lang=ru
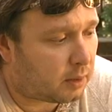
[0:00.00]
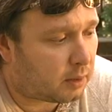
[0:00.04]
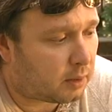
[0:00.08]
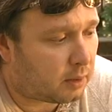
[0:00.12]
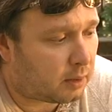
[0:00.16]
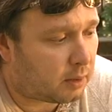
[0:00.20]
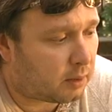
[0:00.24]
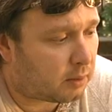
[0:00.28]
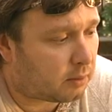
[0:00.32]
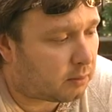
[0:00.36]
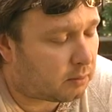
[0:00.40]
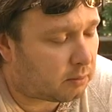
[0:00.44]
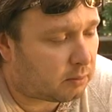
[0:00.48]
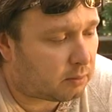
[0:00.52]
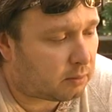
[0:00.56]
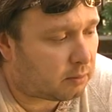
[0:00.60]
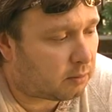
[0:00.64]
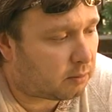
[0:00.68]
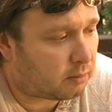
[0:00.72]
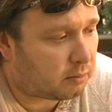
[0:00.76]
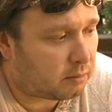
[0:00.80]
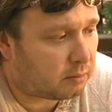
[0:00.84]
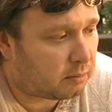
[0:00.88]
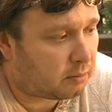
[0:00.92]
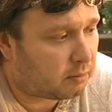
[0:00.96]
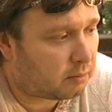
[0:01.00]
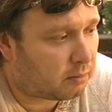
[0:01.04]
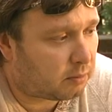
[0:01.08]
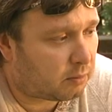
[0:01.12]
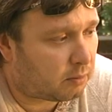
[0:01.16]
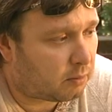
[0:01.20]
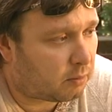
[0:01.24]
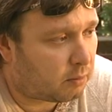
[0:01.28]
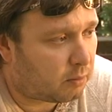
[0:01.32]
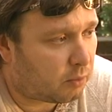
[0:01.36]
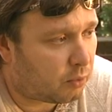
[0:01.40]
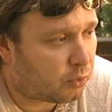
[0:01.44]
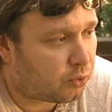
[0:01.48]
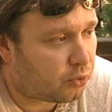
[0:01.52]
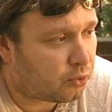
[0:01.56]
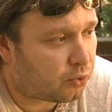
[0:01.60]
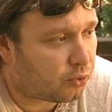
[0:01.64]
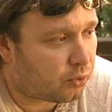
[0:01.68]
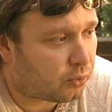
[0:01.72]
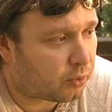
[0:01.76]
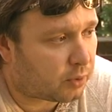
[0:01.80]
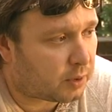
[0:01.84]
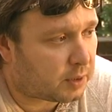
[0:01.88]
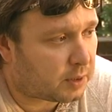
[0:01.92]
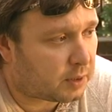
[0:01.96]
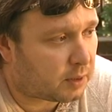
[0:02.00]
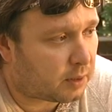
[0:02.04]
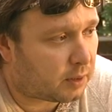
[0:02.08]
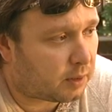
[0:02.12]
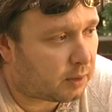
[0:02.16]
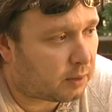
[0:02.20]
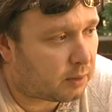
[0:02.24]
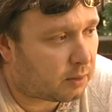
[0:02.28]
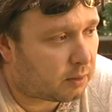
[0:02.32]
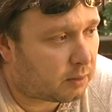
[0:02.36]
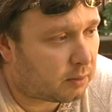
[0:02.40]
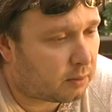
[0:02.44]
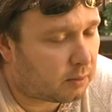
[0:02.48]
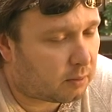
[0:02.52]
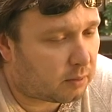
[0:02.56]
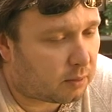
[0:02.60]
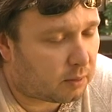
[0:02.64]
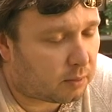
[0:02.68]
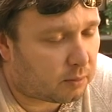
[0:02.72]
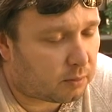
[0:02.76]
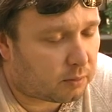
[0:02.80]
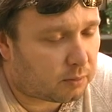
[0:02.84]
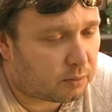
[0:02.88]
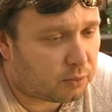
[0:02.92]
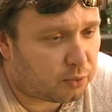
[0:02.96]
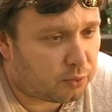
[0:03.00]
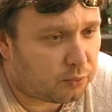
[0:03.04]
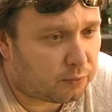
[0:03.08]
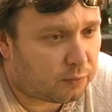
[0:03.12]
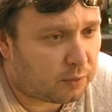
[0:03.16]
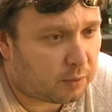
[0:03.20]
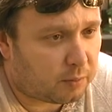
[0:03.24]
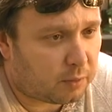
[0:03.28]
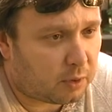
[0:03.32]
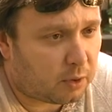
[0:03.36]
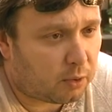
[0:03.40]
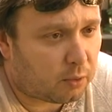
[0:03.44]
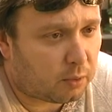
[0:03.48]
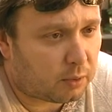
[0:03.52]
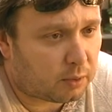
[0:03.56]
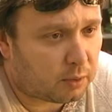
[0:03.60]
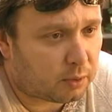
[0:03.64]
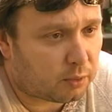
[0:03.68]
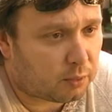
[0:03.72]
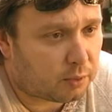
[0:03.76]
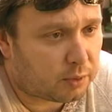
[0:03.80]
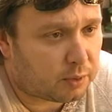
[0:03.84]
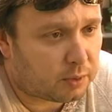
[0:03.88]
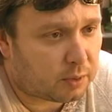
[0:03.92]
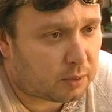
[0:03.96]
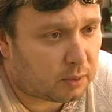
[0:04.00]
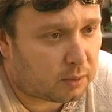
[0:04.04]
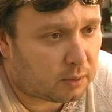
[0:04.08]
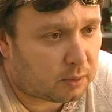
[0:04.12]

она очень четко знает, там, чью фамилию она носит,